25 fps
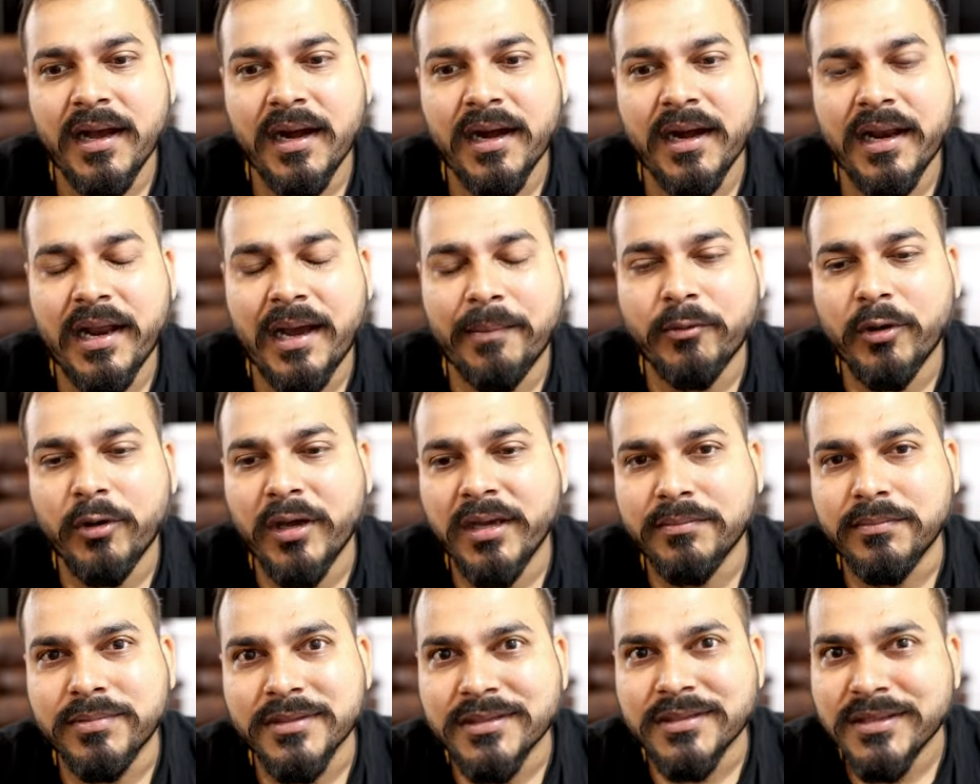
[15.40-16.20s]
अगर
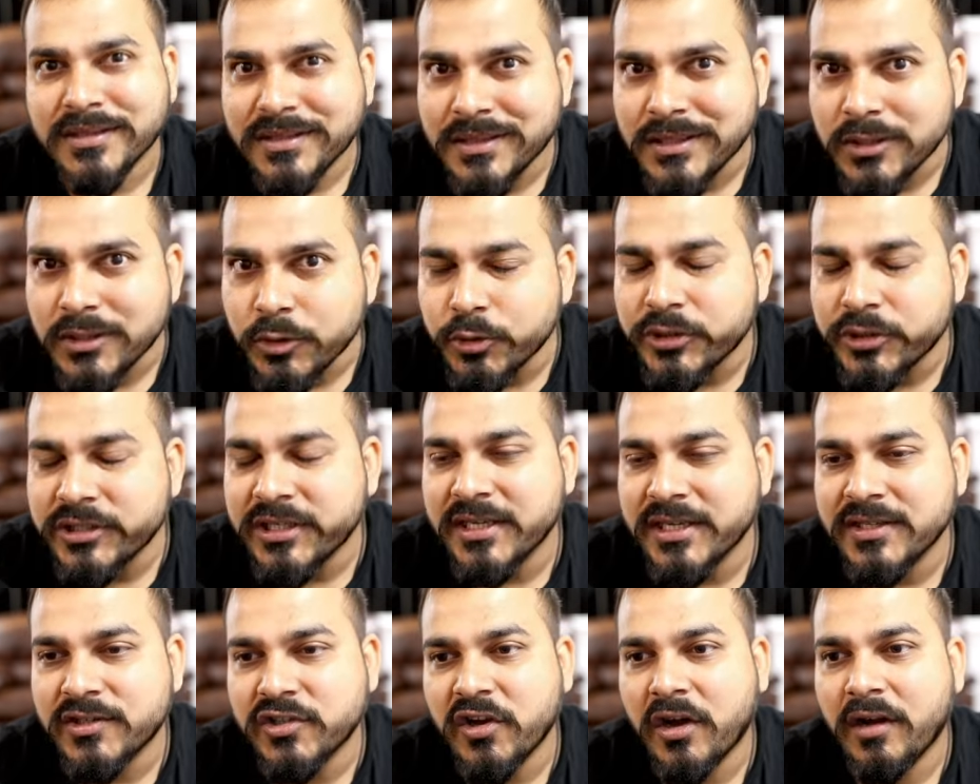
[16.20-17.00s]
आपको एक बिजनेस
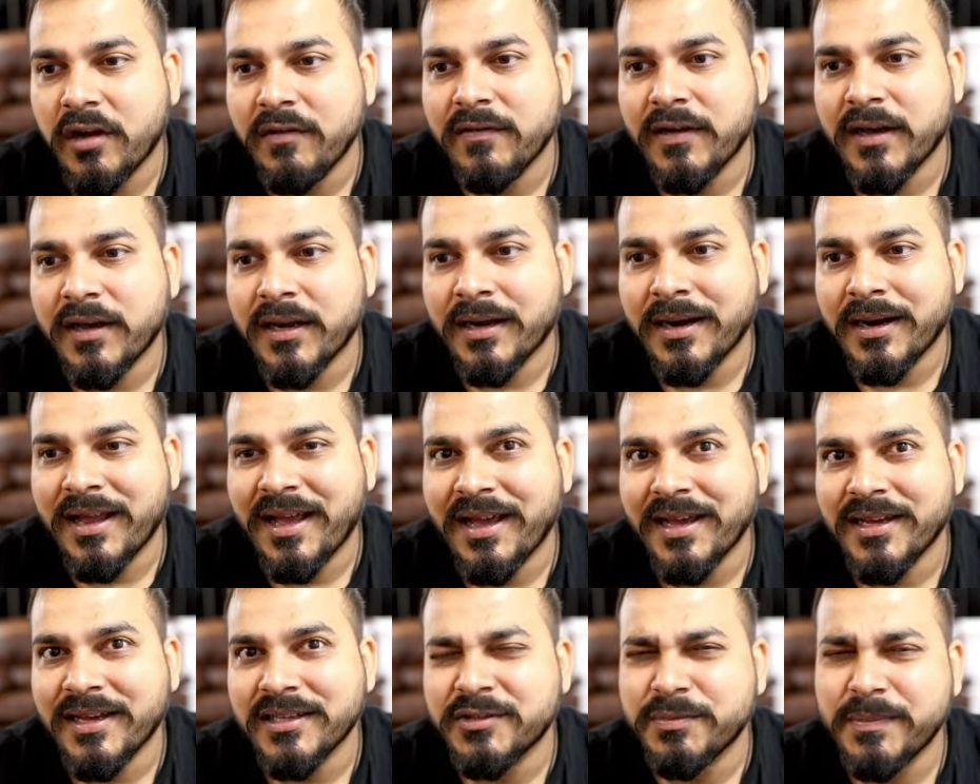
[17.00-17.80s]
यूज़ केस सॉल्व
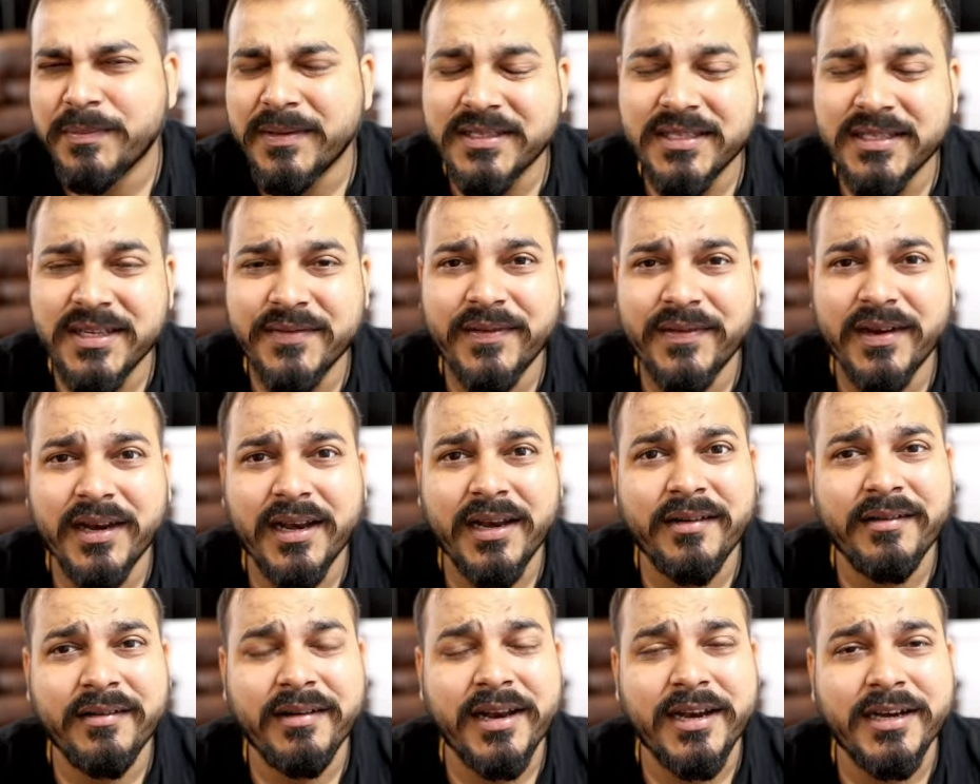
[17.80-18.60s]
करना है
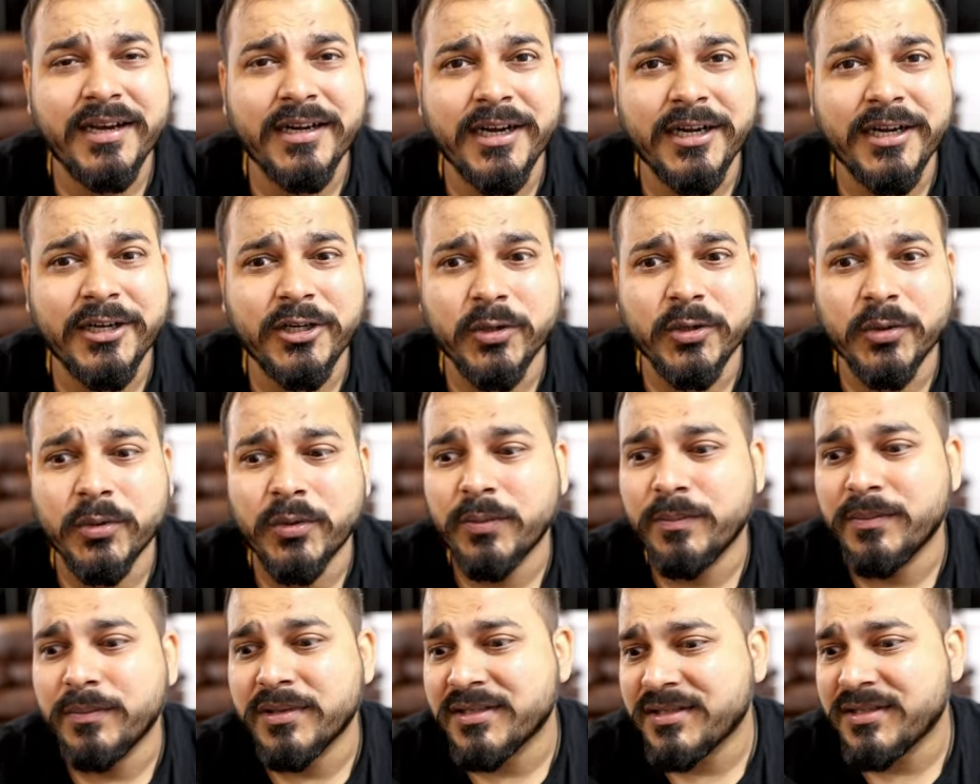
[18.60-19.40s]
स्पेसिफिकली रिलेटेड टू